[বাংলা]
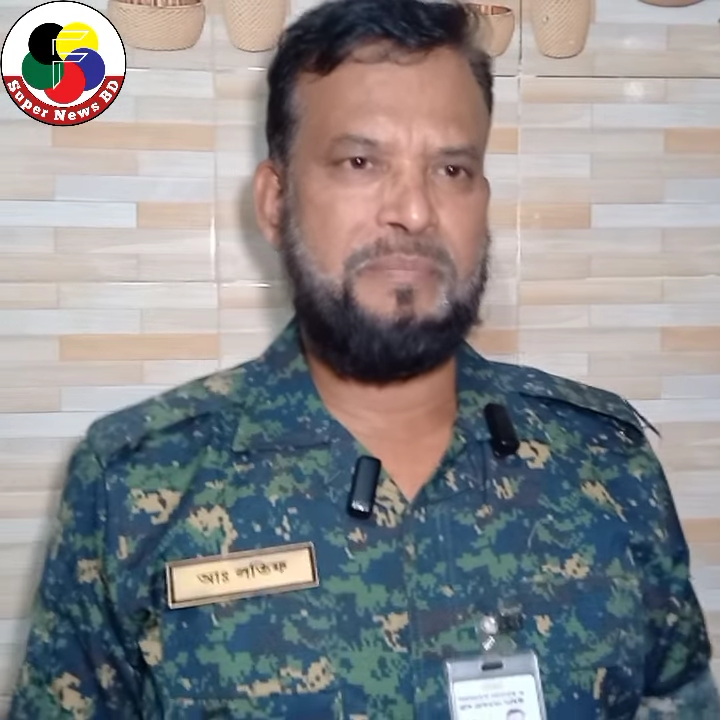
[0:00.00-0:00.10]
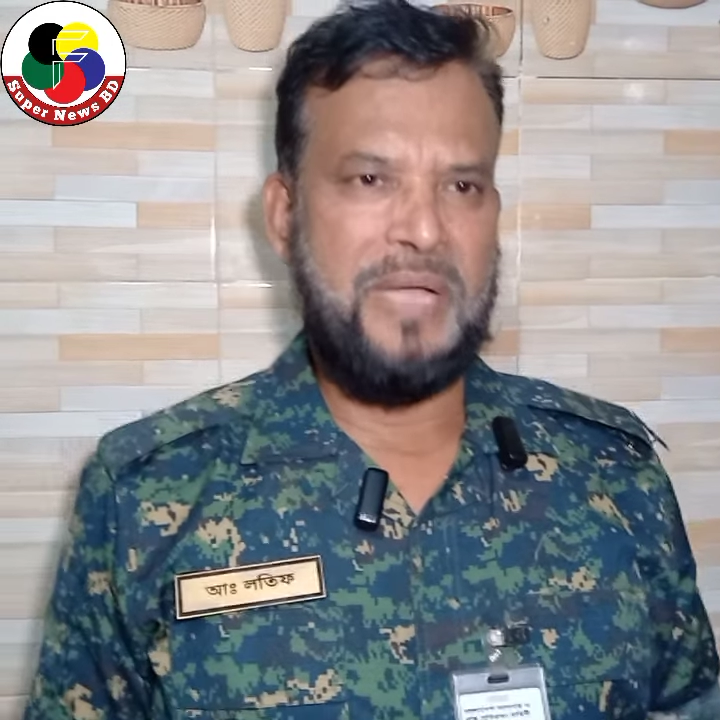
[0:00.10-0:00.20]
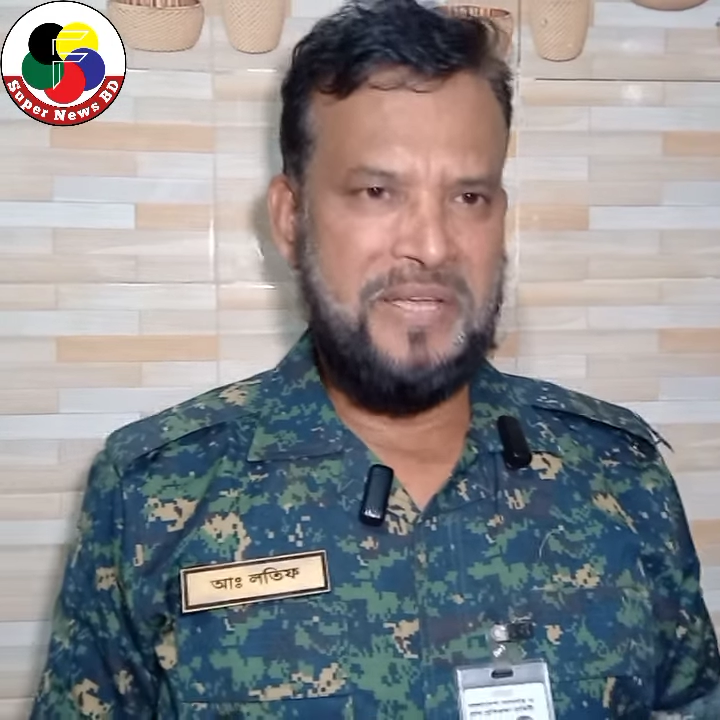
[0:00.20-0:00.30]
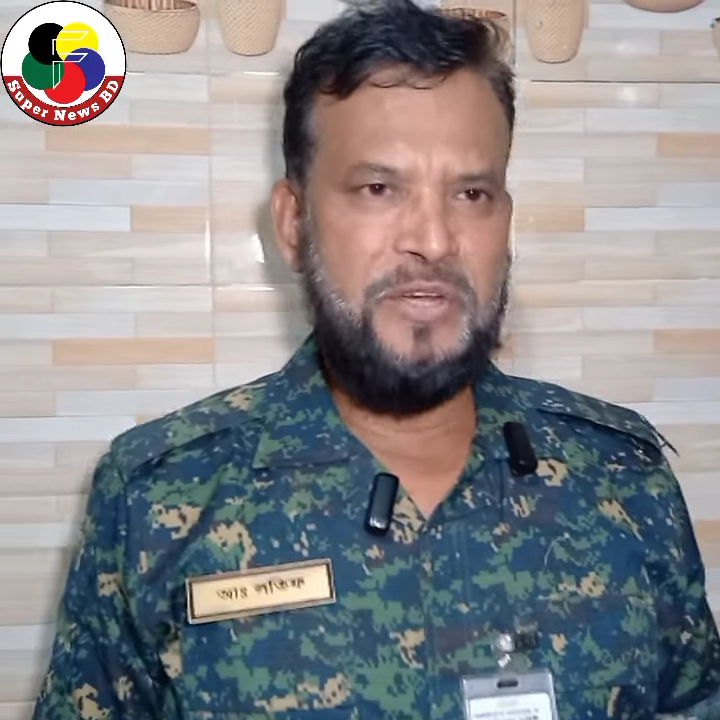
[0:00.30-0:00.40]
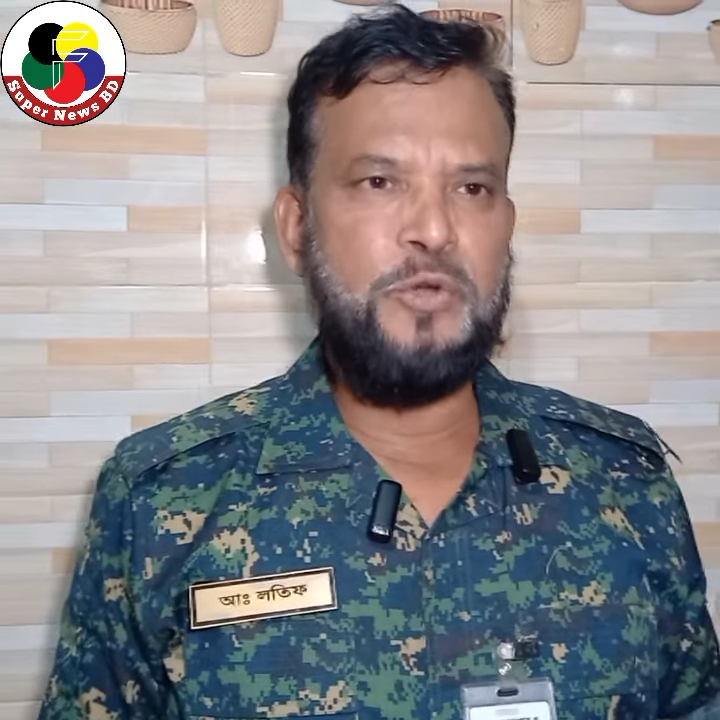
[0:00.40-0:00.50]

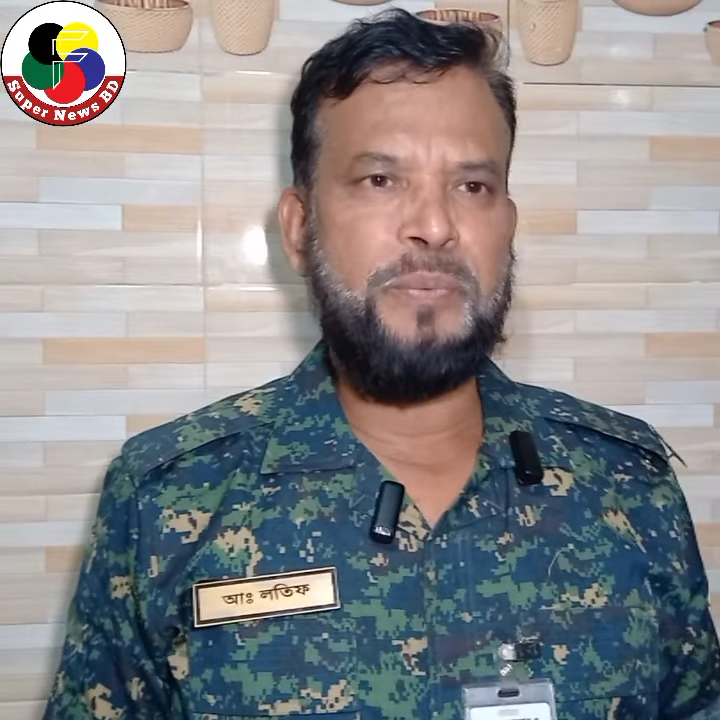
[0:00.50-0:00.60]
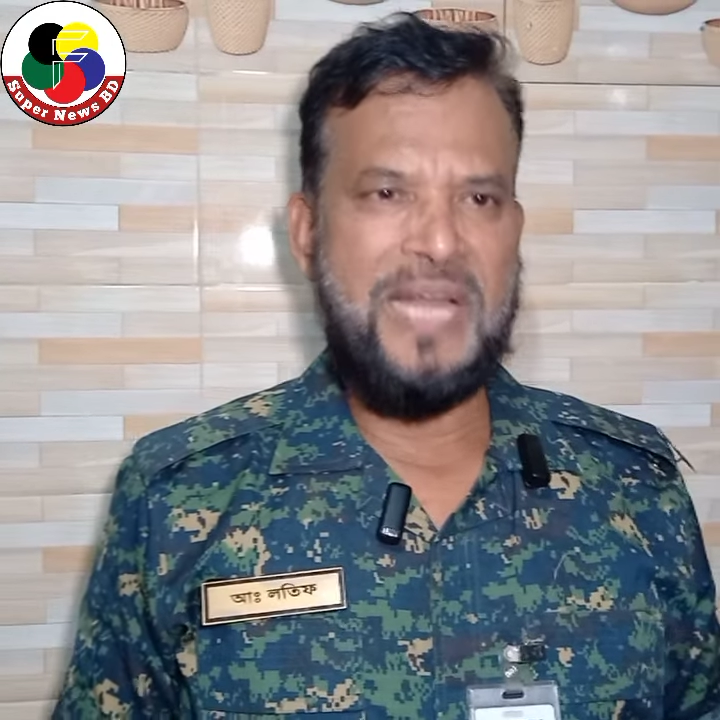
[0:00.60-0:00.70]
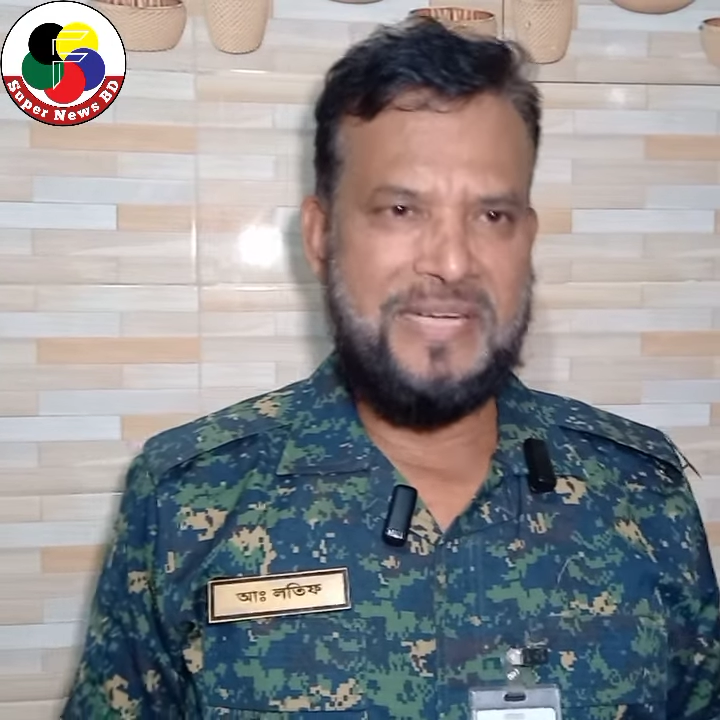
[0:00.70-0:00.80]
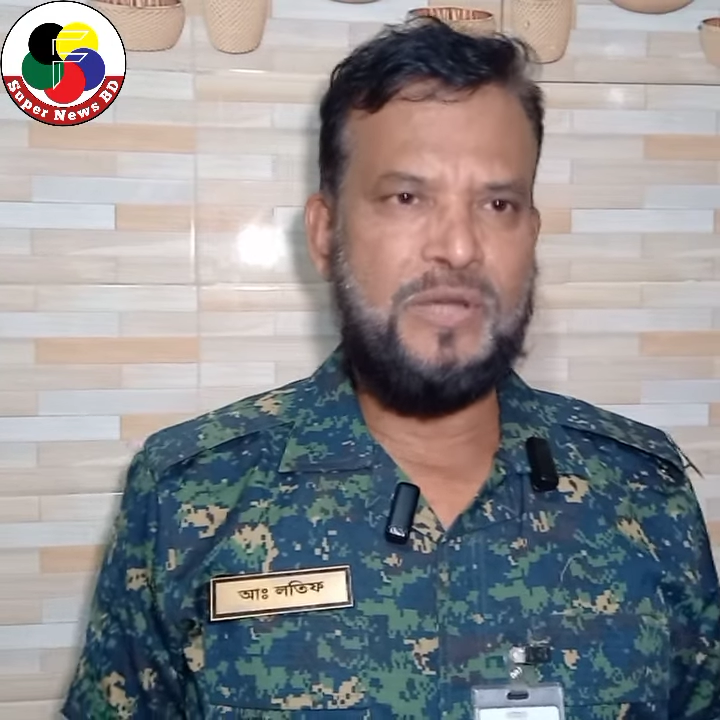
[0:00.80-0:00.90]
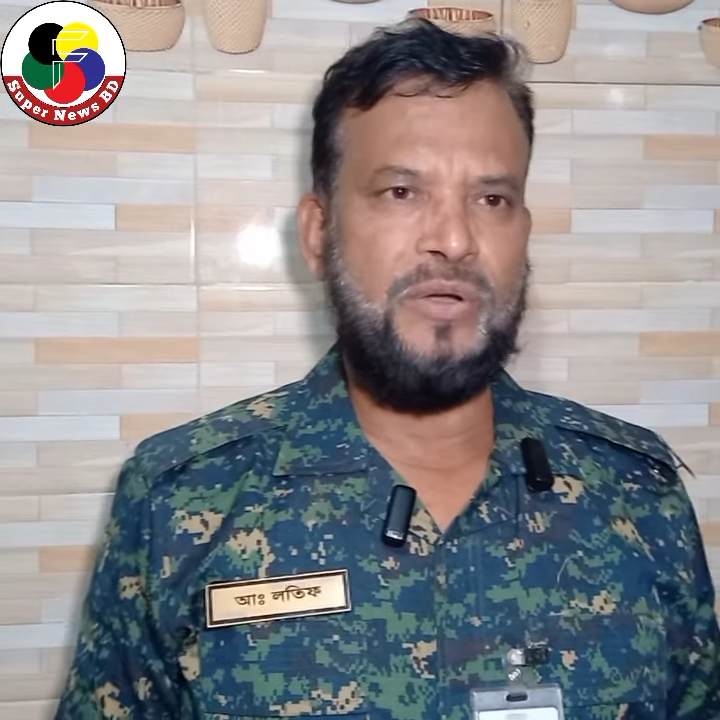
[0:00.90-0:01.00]
বাহিনীর উপরে
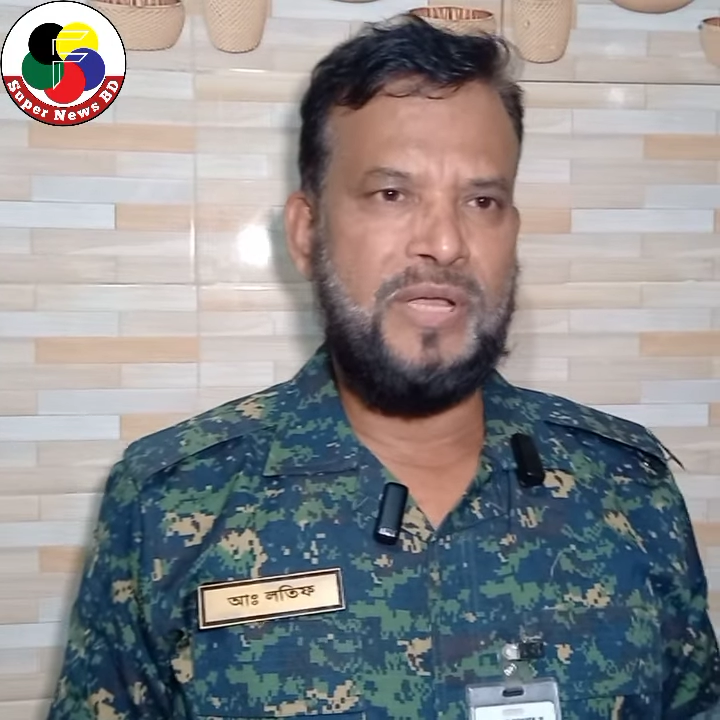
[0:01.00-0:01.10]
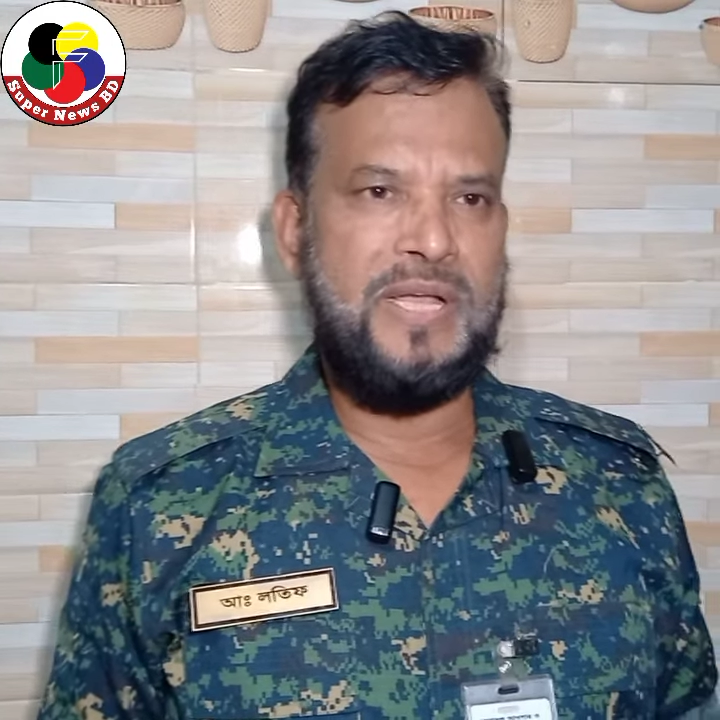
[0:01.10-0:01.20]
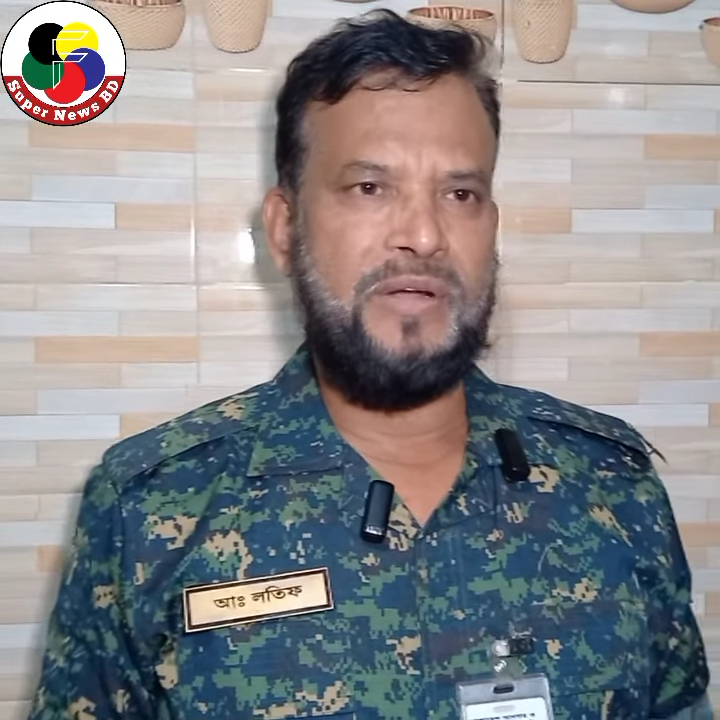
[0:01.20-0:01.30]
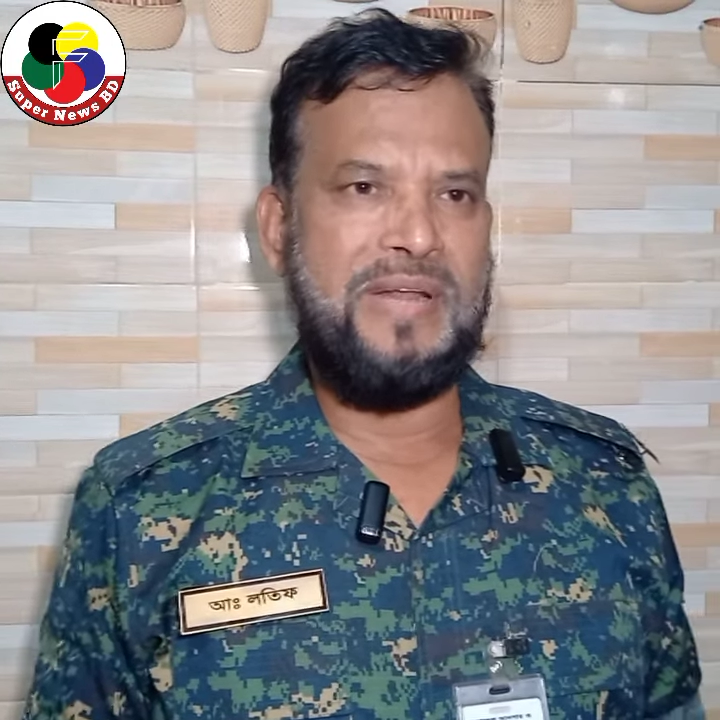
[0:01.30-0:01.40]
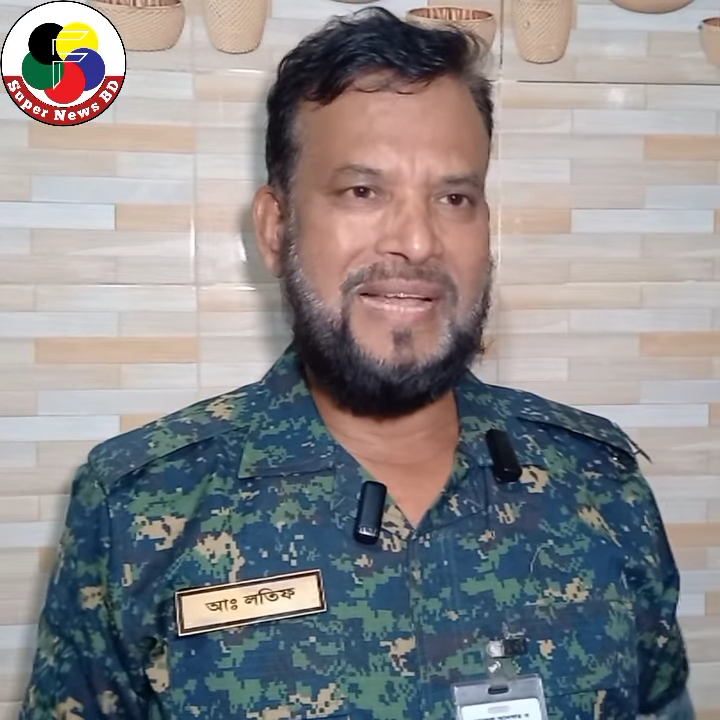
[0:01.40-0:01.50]
অ্যাটাক হয়
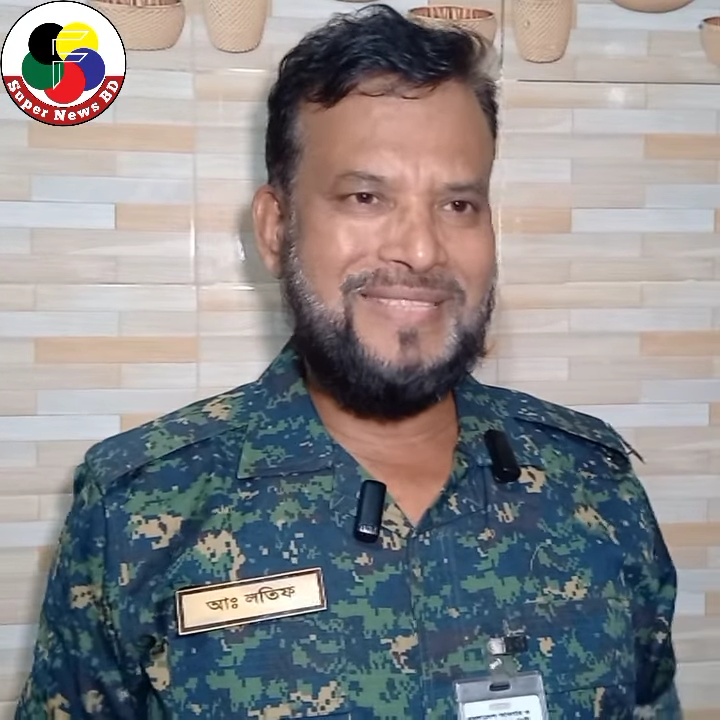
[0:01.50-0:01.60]
কারণ